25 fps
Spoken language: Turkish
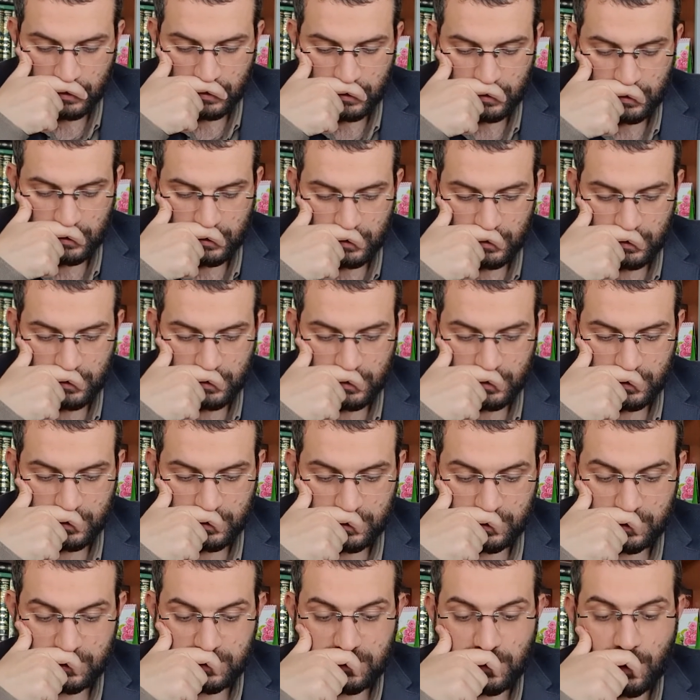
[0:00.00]
Ee,
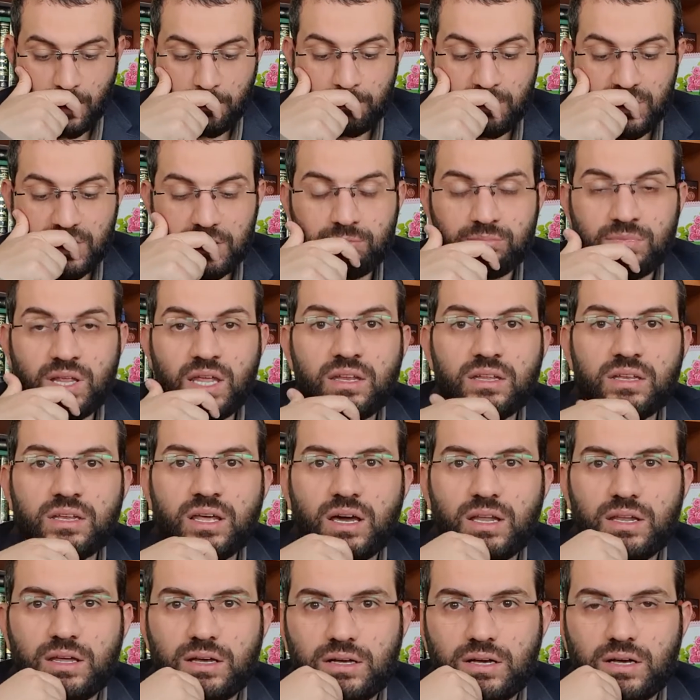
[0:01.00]
sistem bilimleriyle
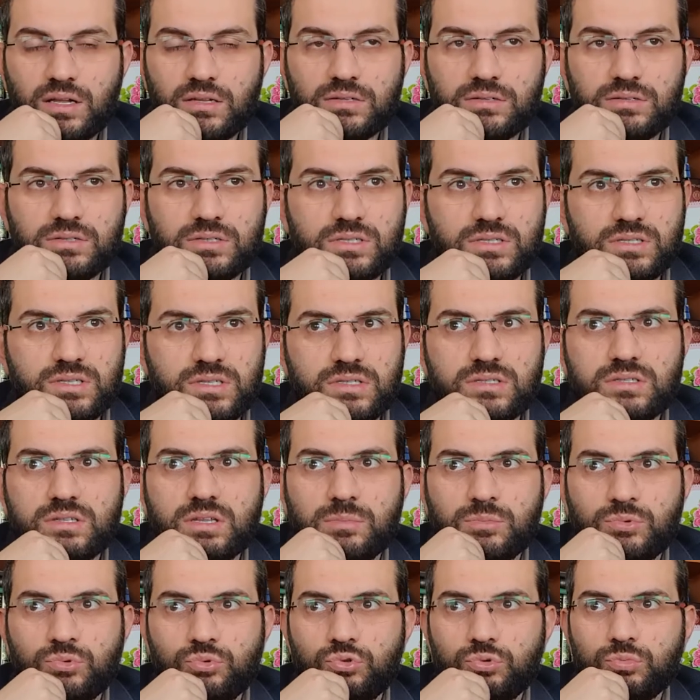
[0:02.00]
alakalı,
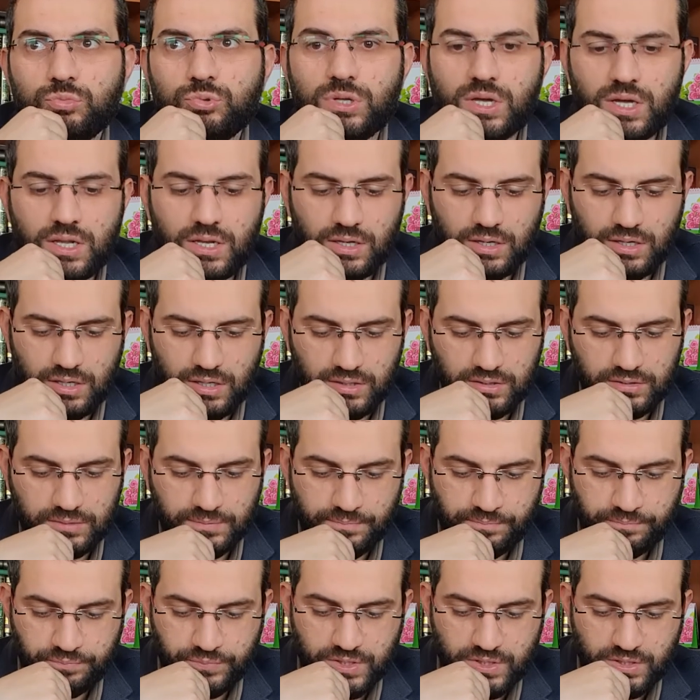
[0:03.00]
sistemin tümüyle alakalı
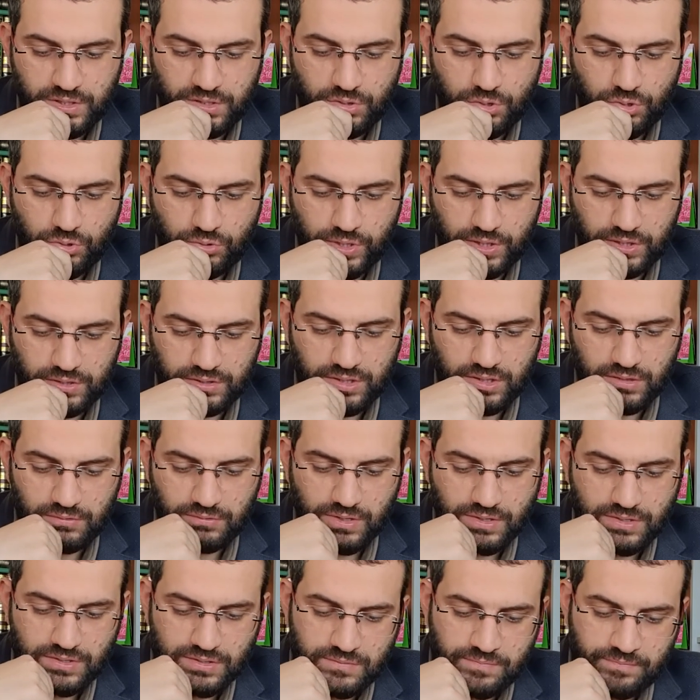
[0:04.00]
e, örnekleri
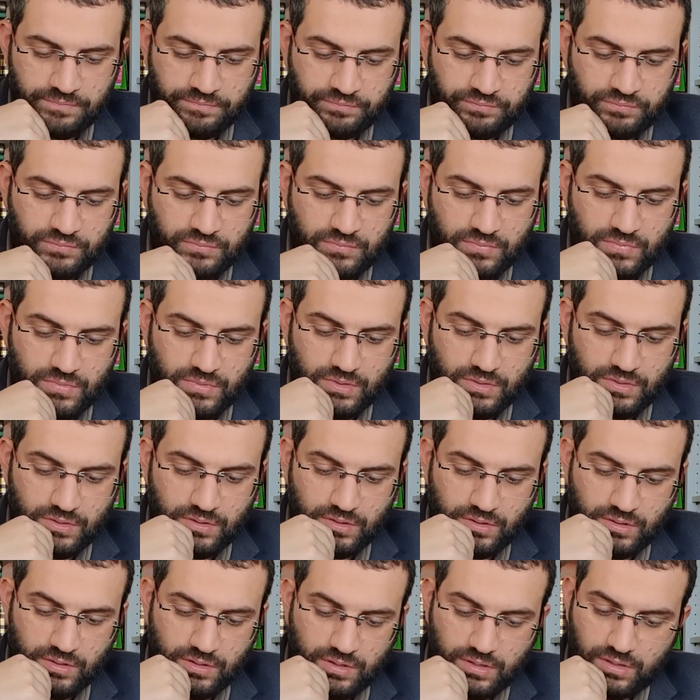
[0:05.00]
var.
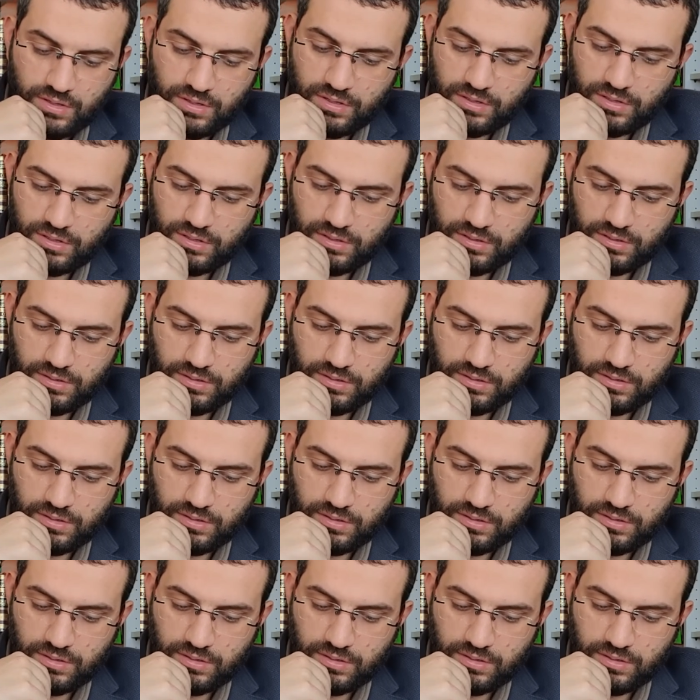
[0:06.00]
Ee,